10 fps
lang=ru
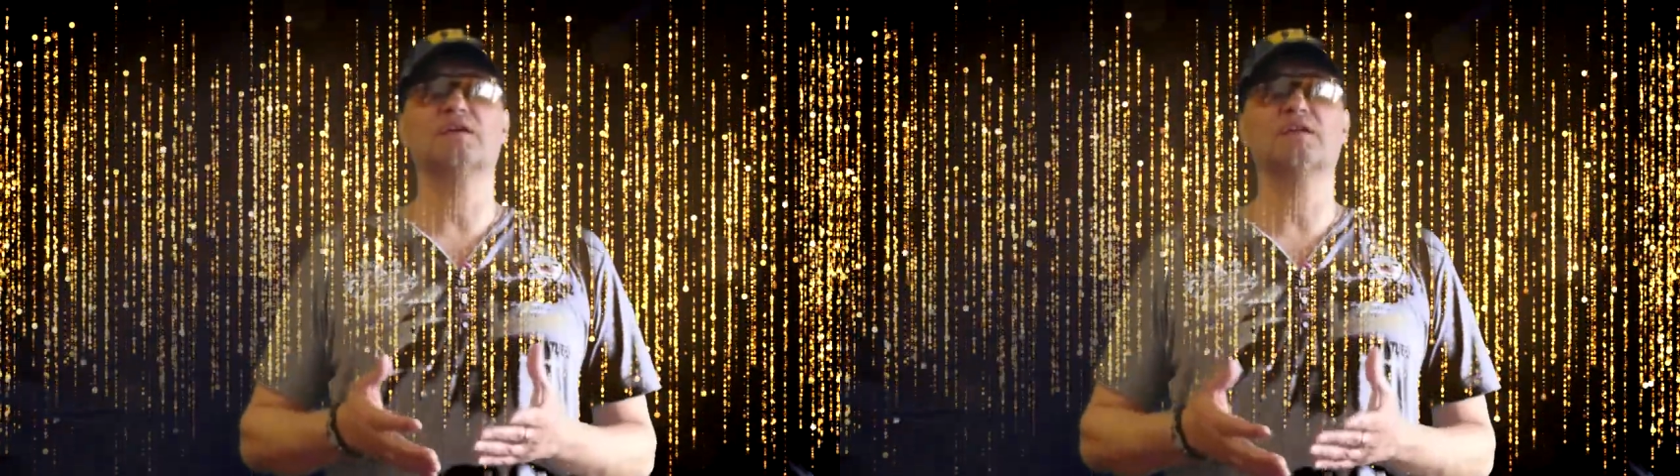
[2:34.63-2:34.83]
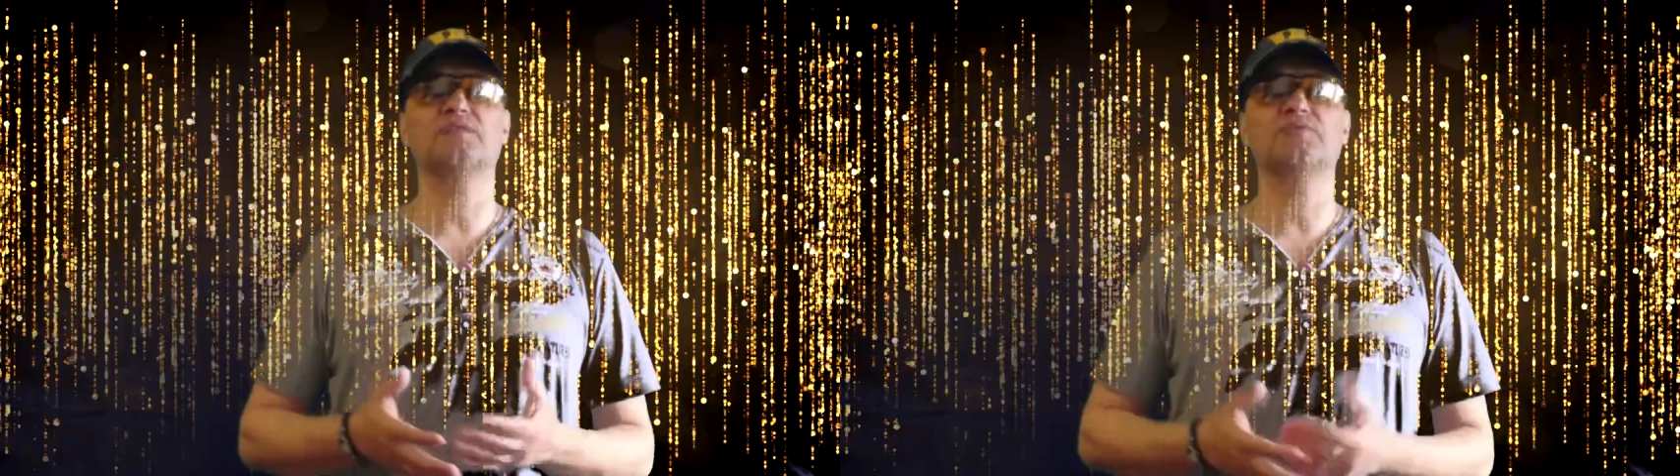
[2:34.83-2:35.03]

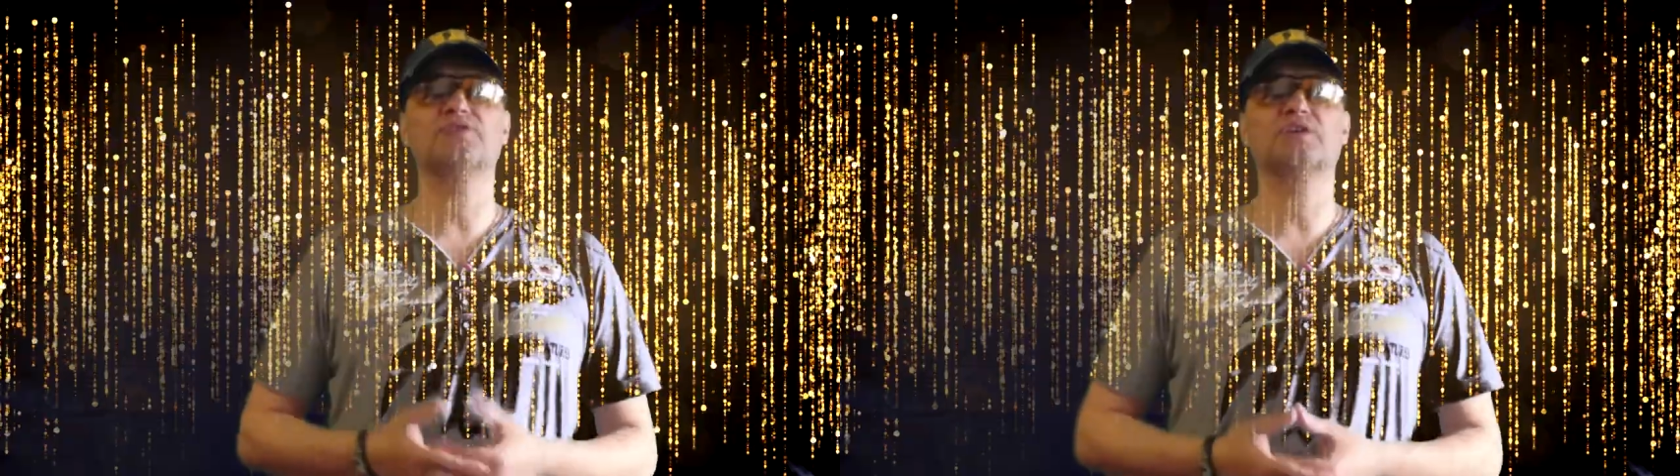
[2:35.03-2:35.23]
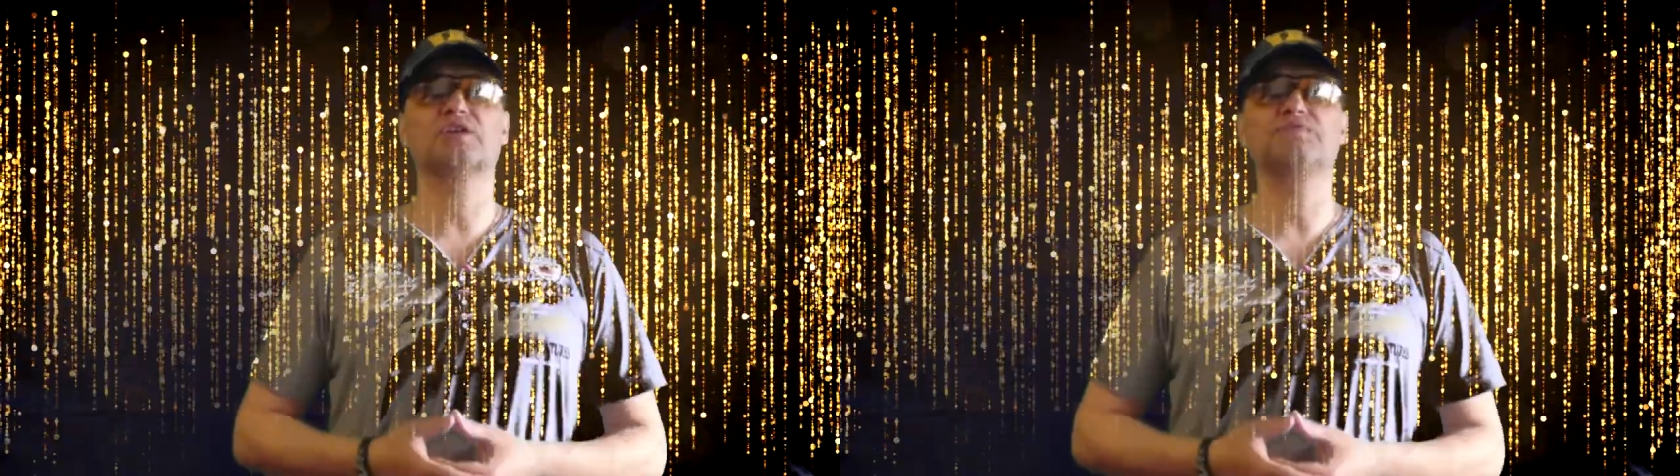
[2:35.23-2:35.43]

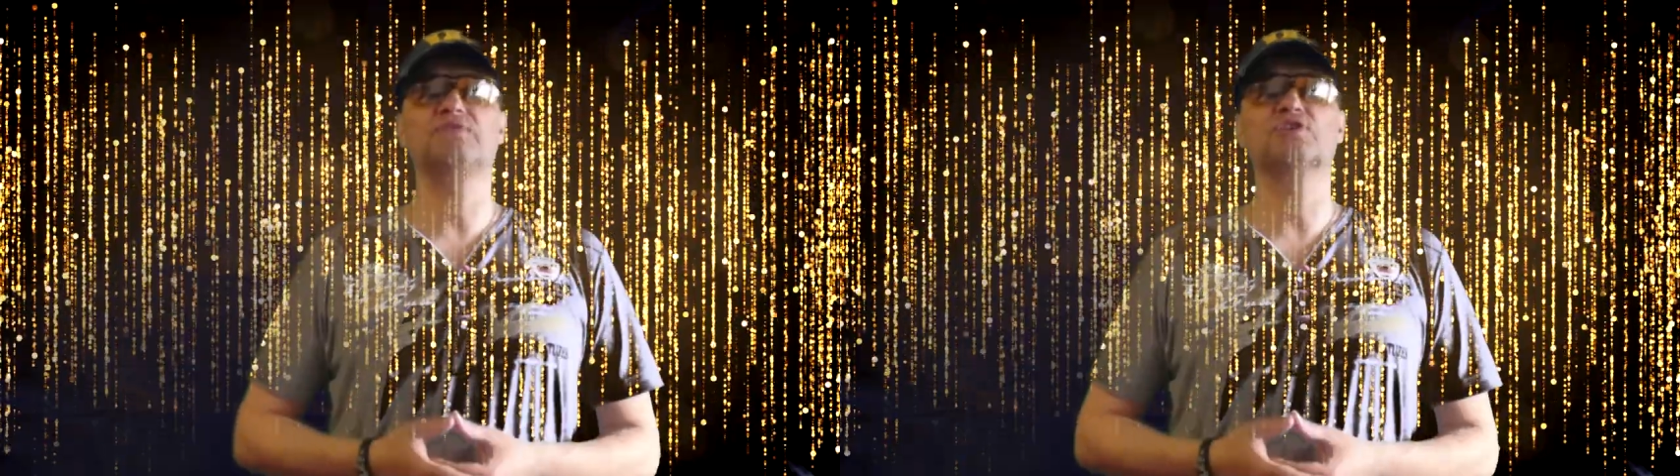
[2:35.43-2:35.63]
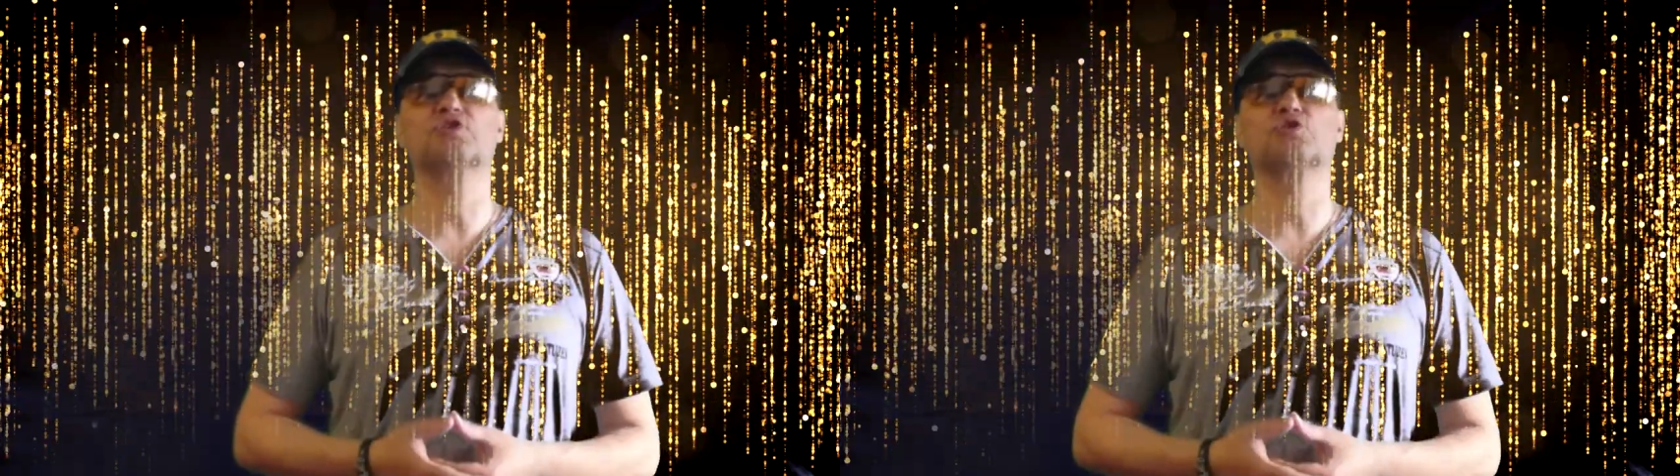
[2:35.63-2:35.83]
экономическое
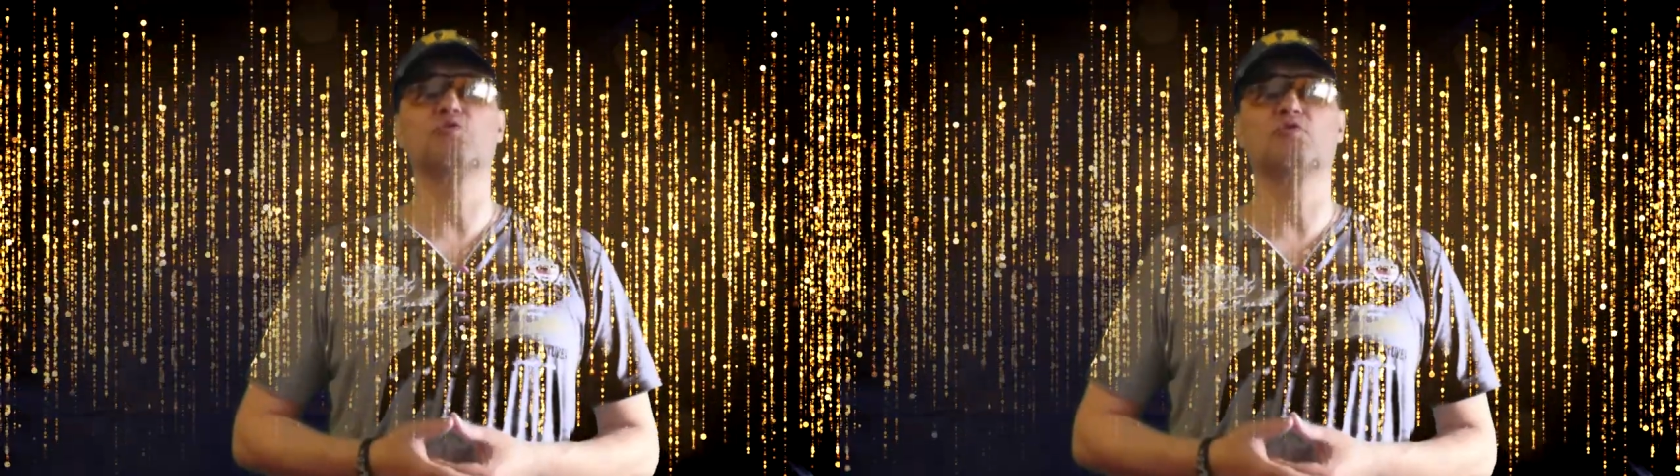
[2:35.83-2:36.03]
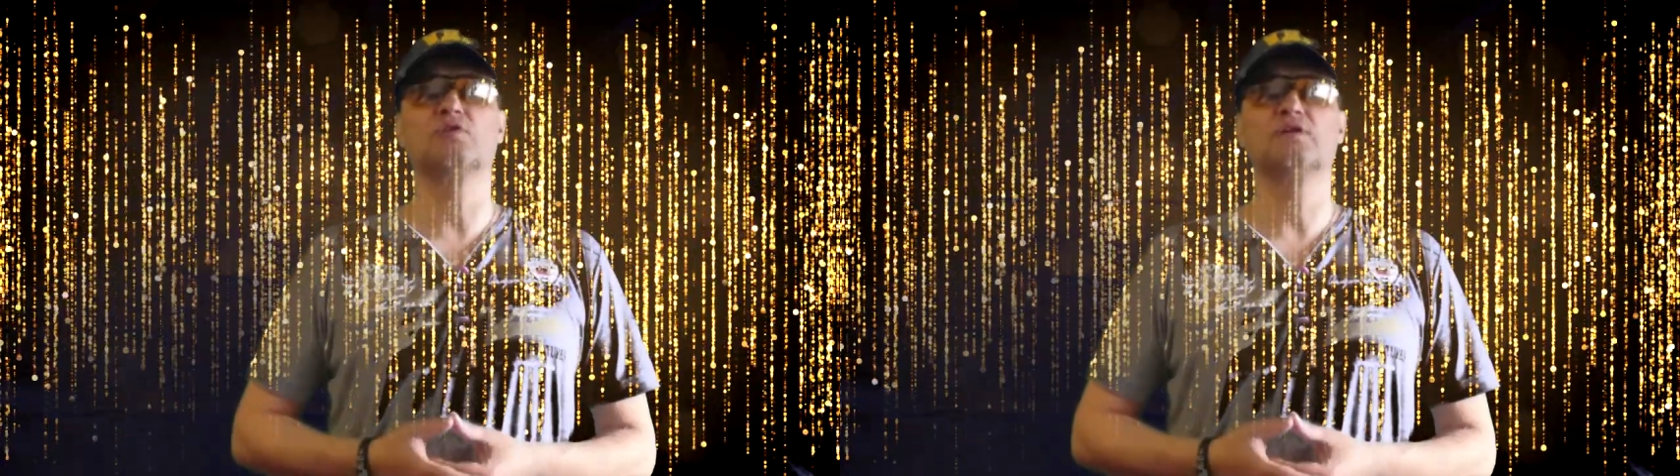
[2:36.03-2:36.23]
развитие
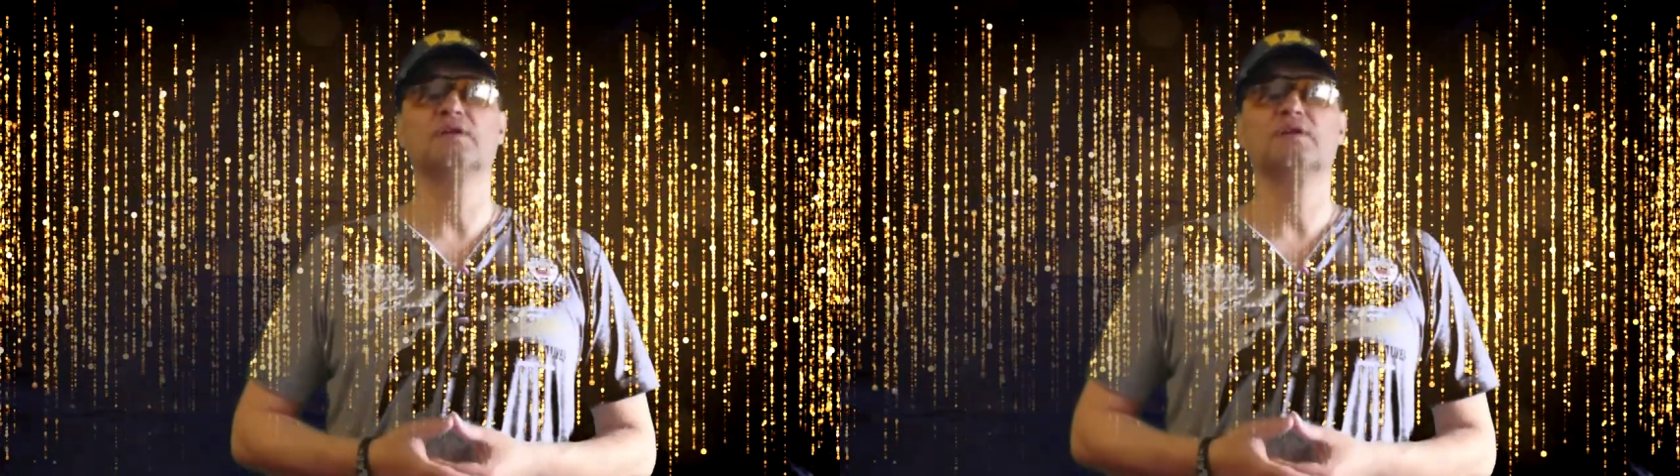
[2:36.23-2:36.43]
шло